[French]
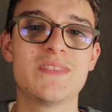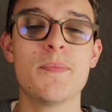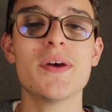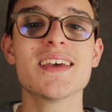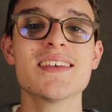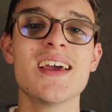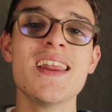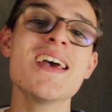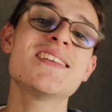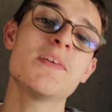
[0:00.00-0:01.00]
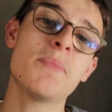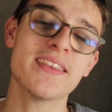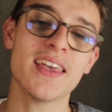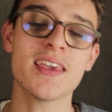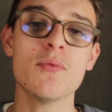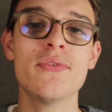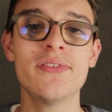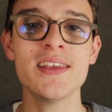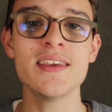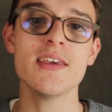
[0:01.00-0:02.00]
t'es pas très à l'aise, t'es pas très
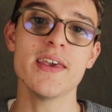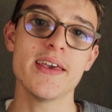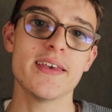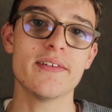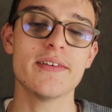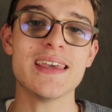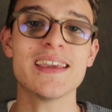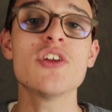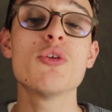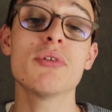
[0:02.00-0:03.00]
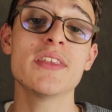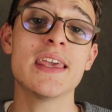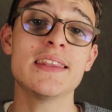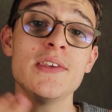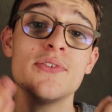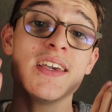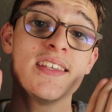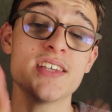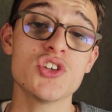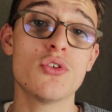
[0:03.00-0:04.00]
camouflé, il euh, y a quelques points négatifs, hein,
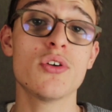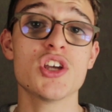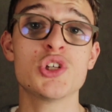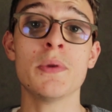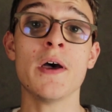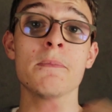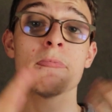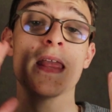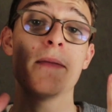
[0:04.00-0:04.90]
et ça je le cache pas,